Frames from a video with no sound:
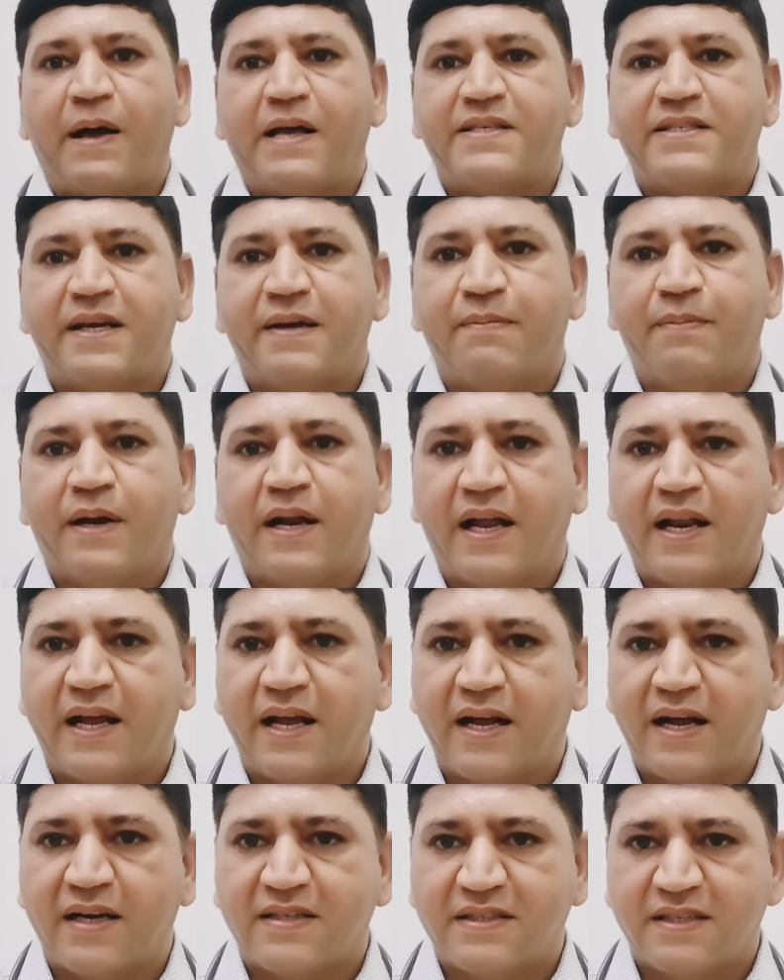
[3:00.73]
पैसे
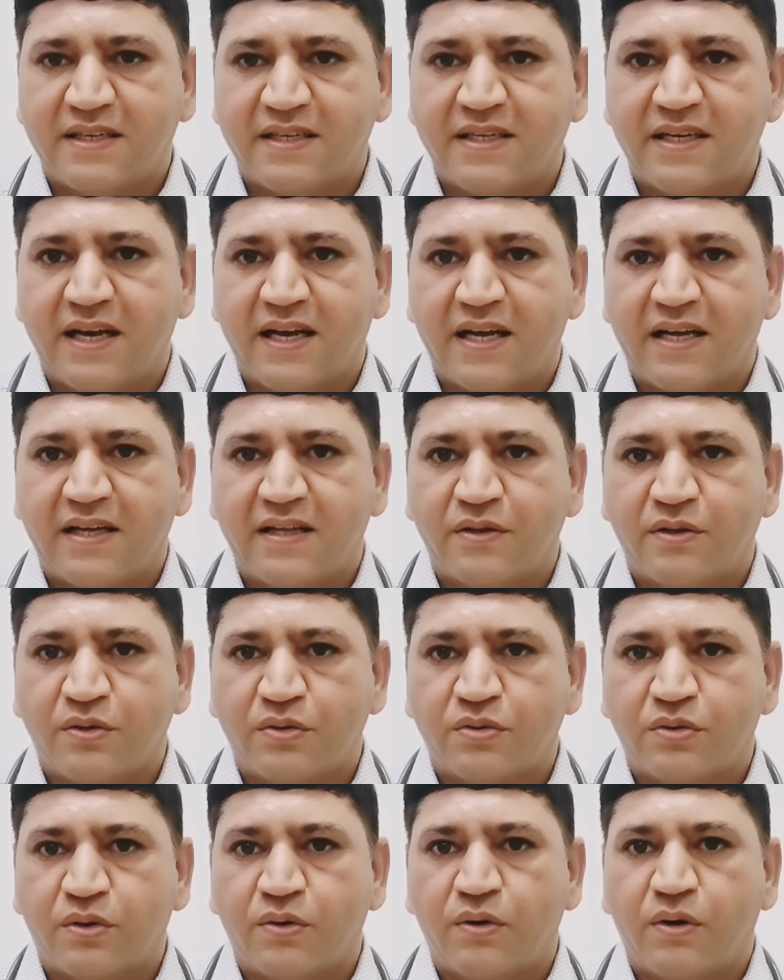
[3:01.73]
बनाने का ज़रिया है
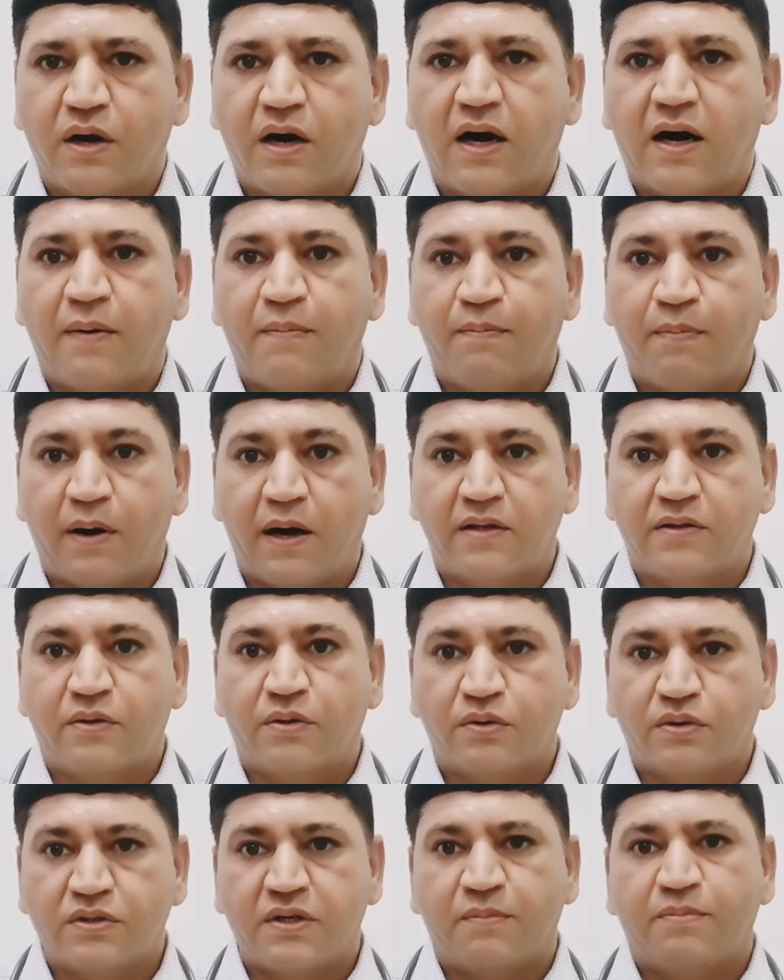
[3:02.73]
दोस्तों आप बात
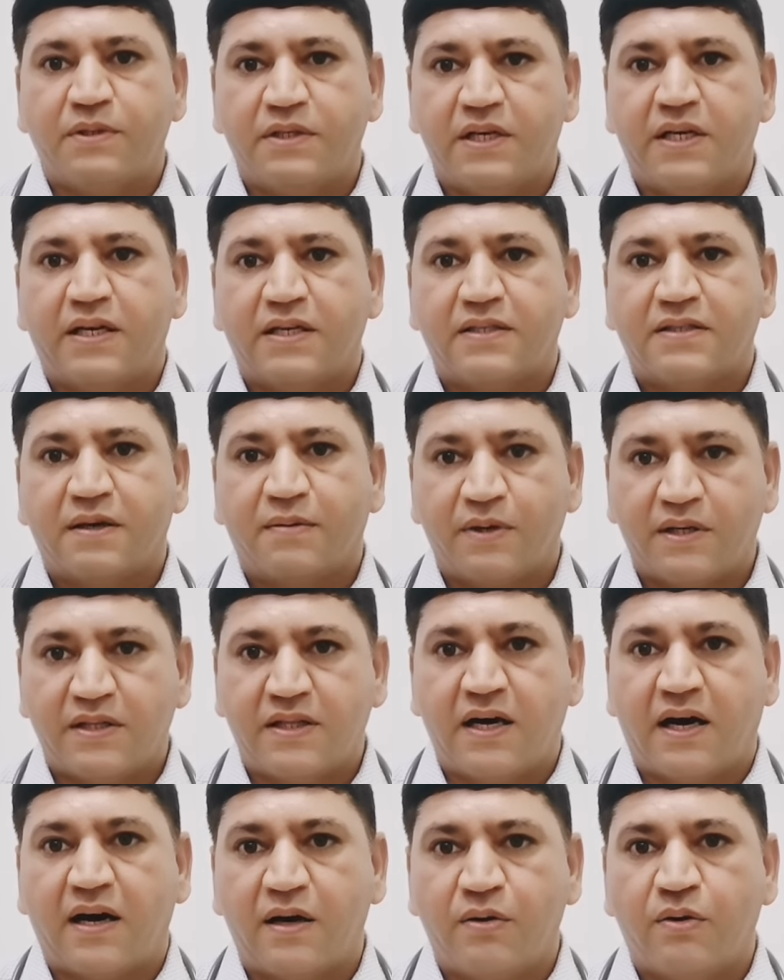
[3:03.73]
को समझें
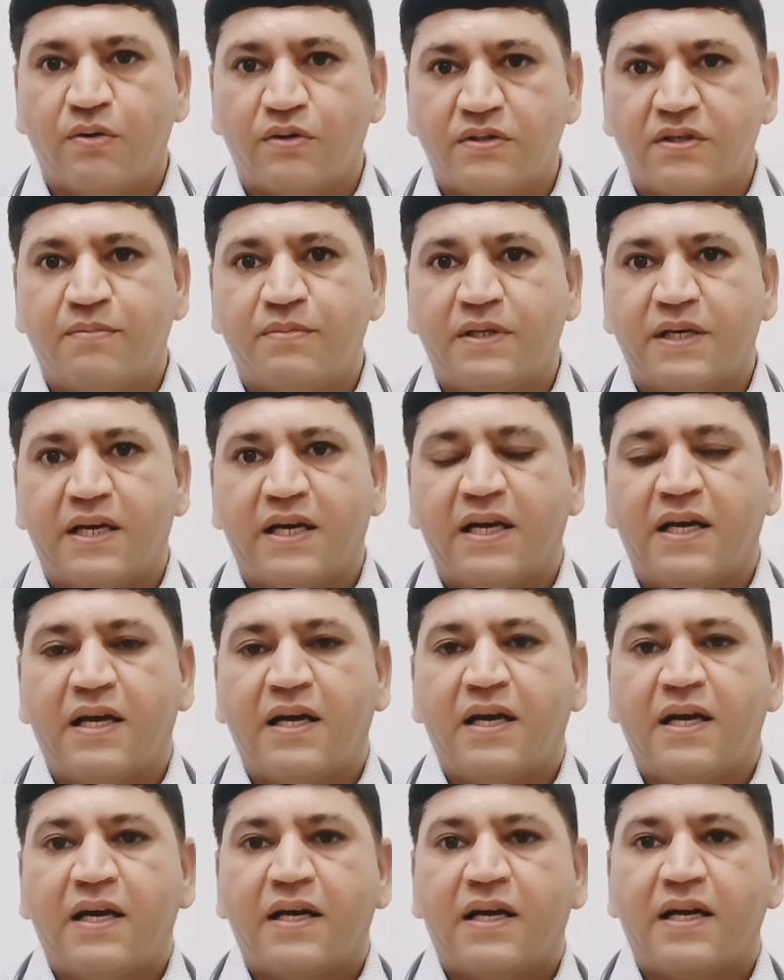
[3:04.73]
समझदार लोग समझें
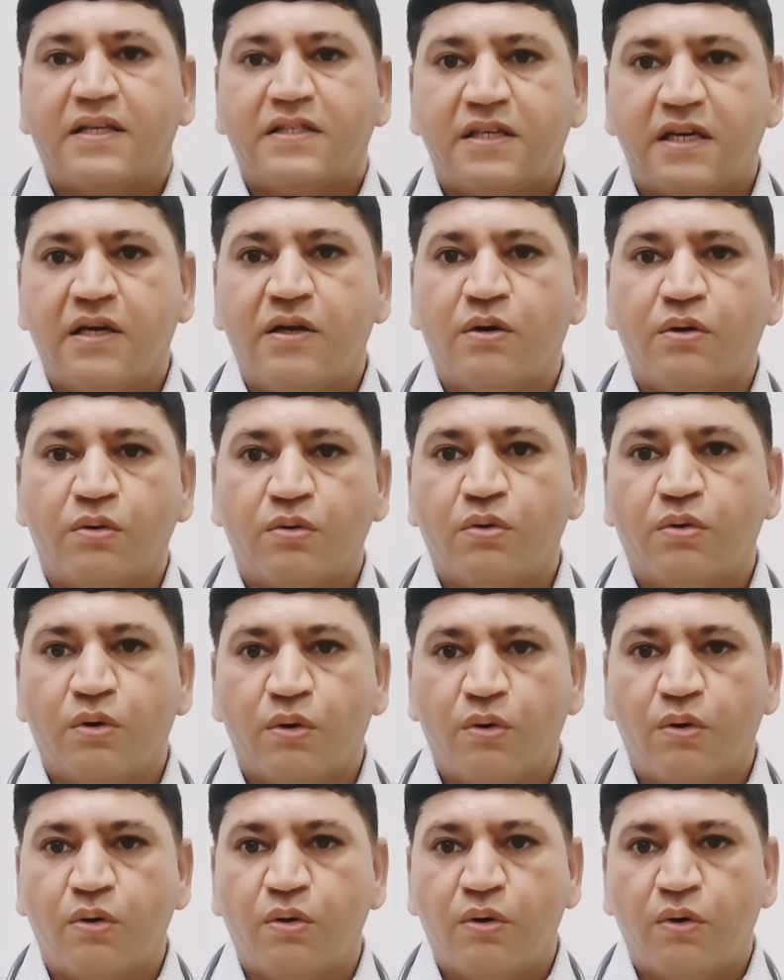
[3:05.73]
कि जिन लोगों
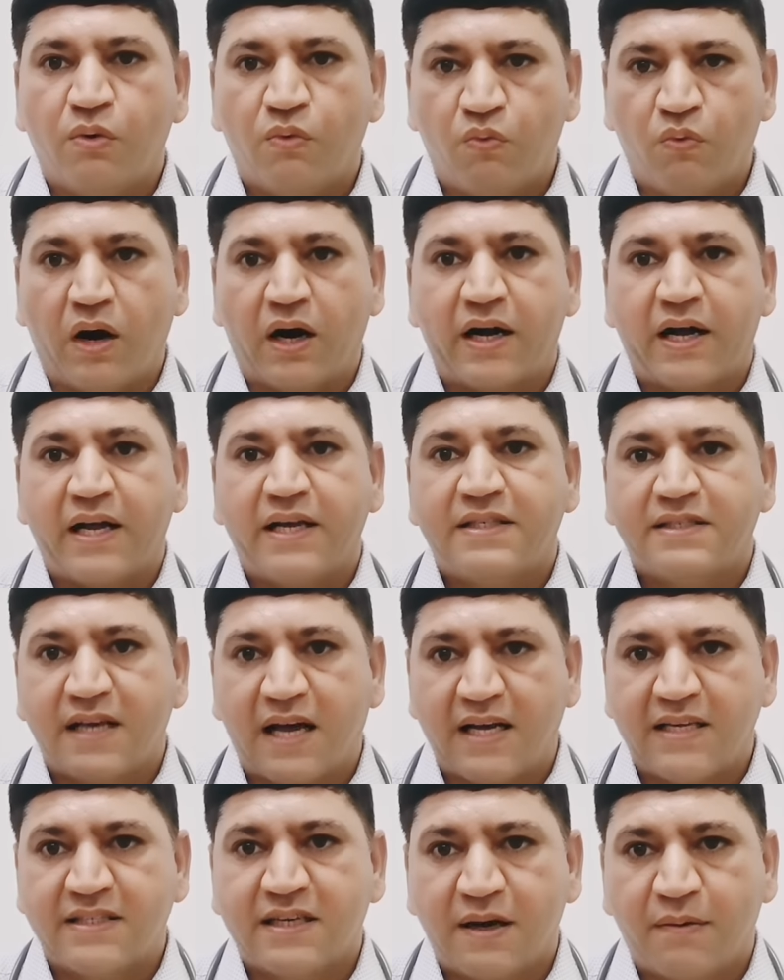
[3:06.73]
को वाकई
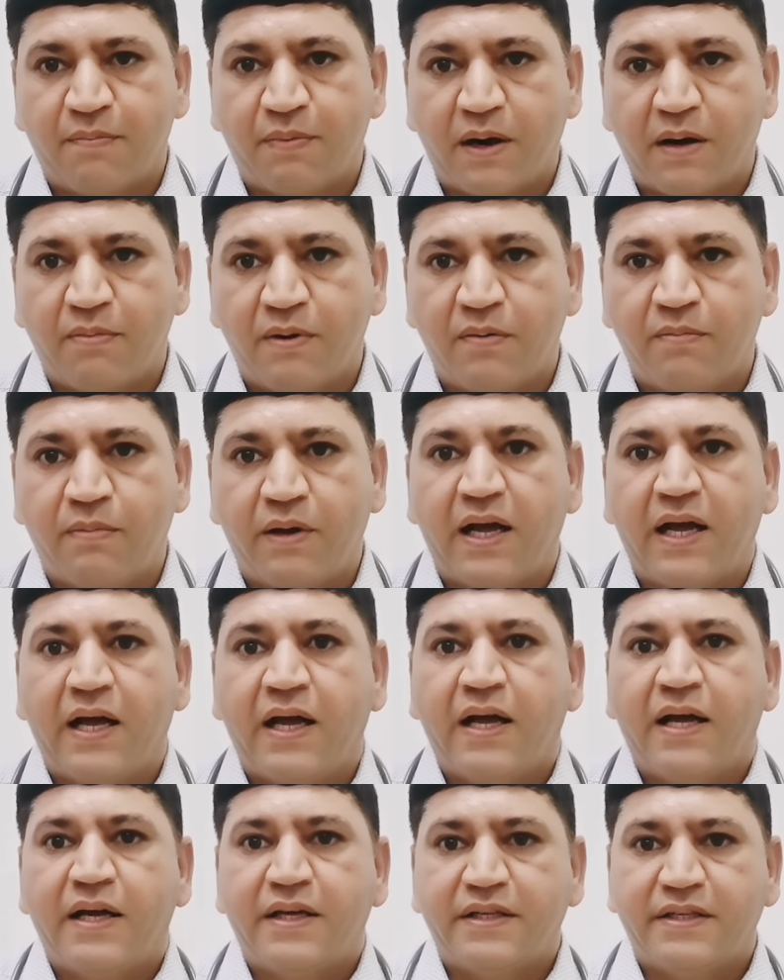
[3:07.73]
साइज़ का प्रॉब्लम है
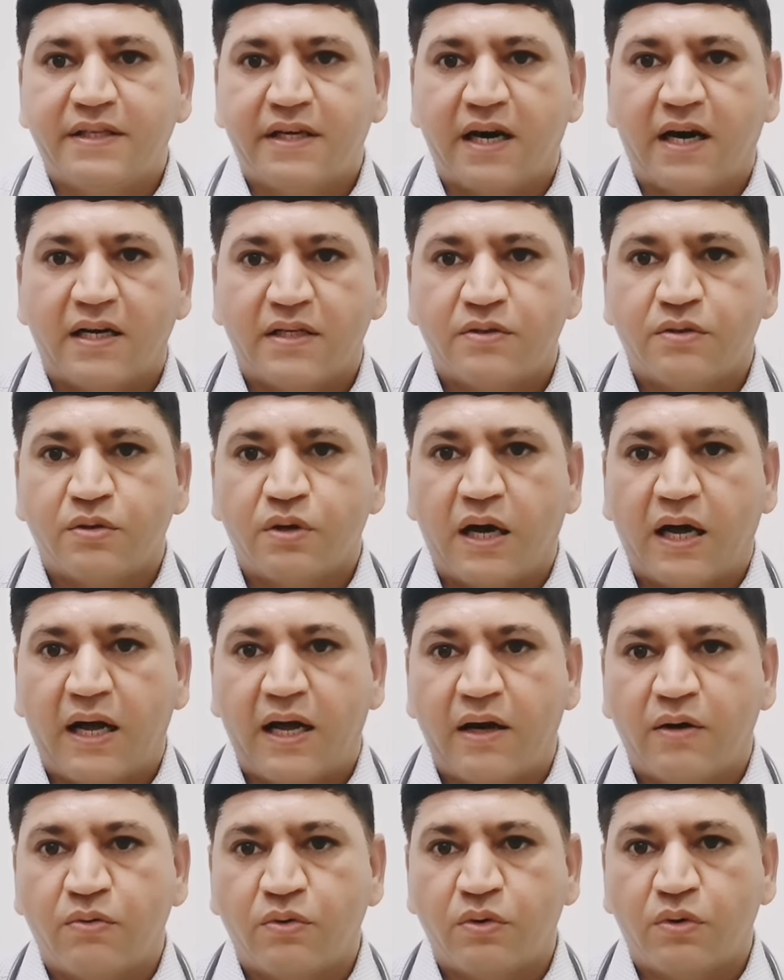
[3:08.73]
या जो
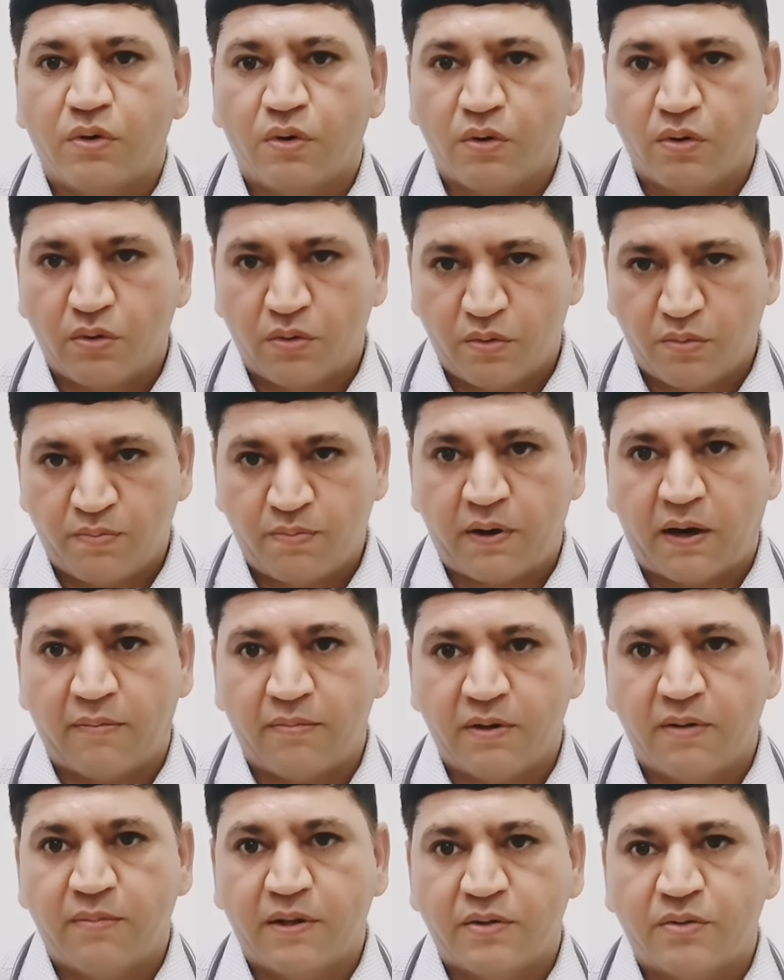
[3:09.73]
है उनको
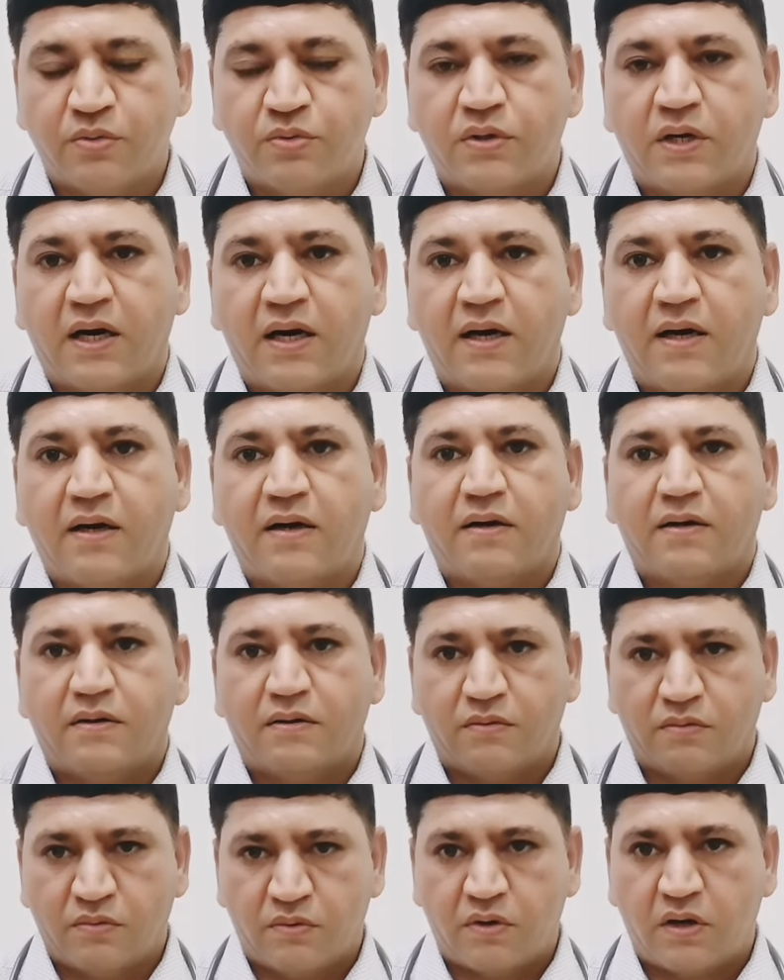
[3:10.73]
प्रॉब्लम है दूसरा
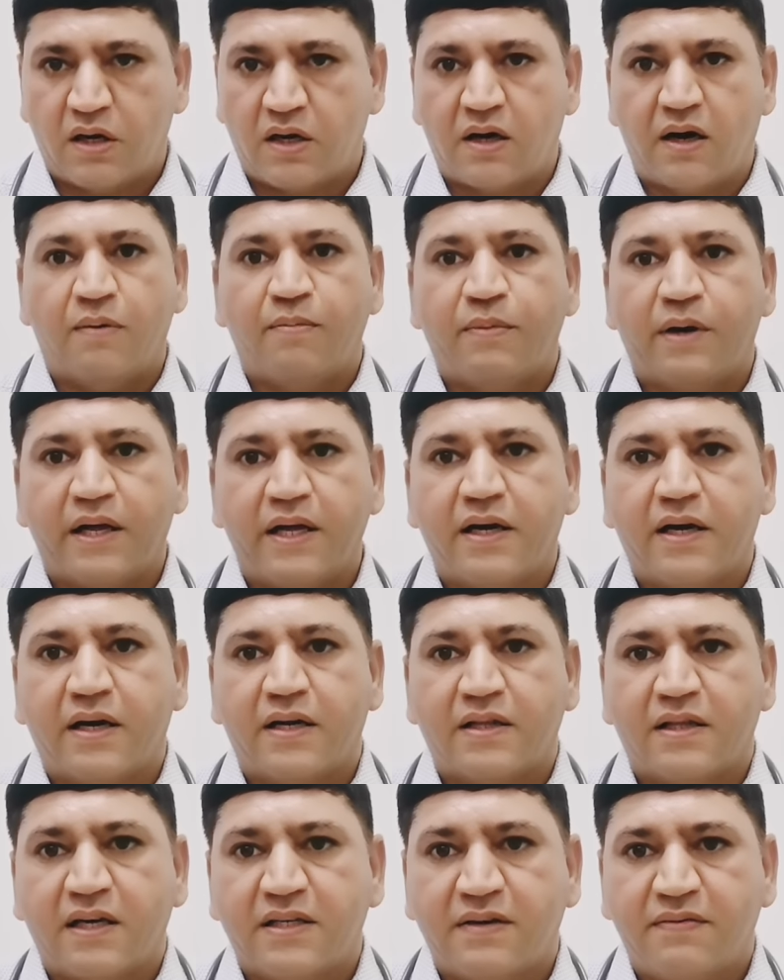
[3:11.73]
उनका काम नहीं
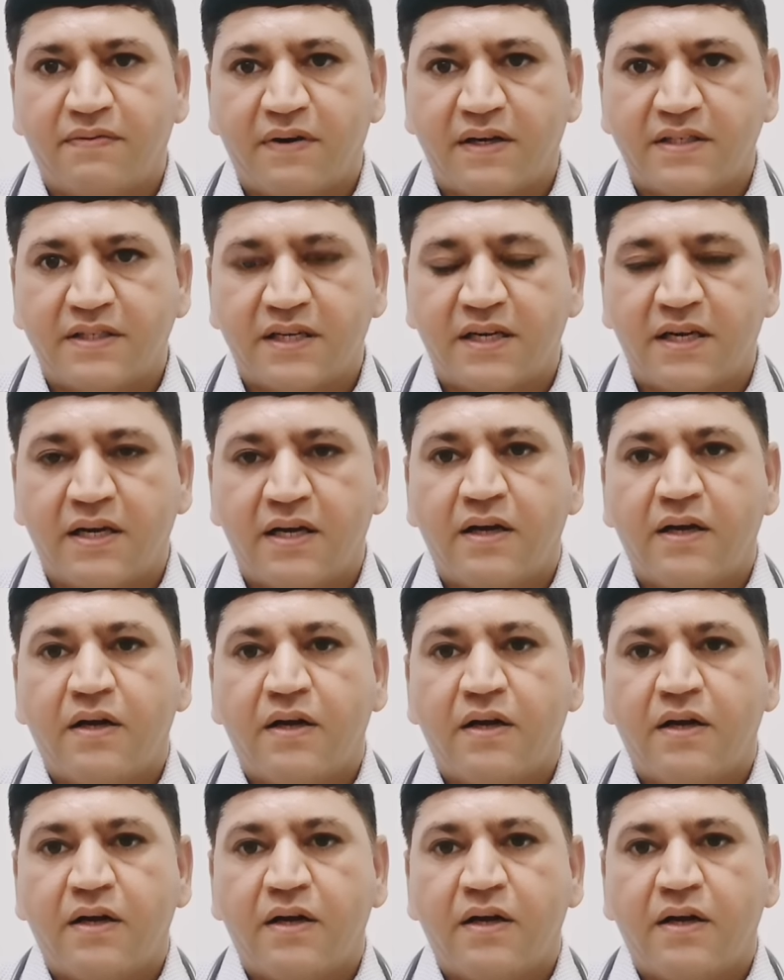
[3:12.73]
करता ये फंक्शन